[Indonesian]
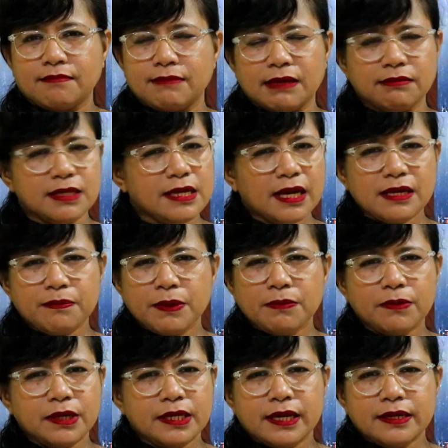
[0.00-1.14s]
dan tidak ada
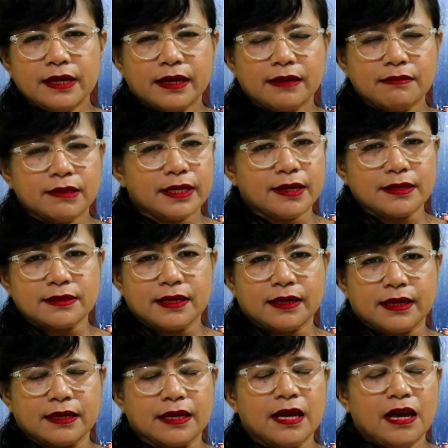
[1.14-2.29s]
pemulihan yang akan kita
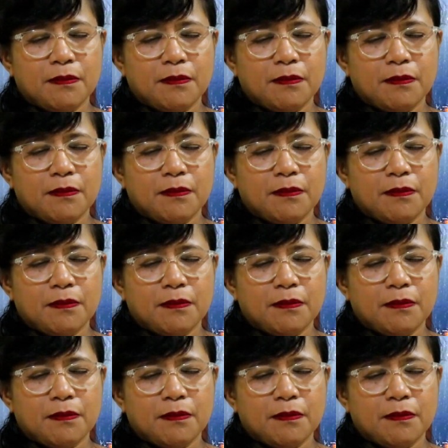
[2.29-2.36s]
rasakan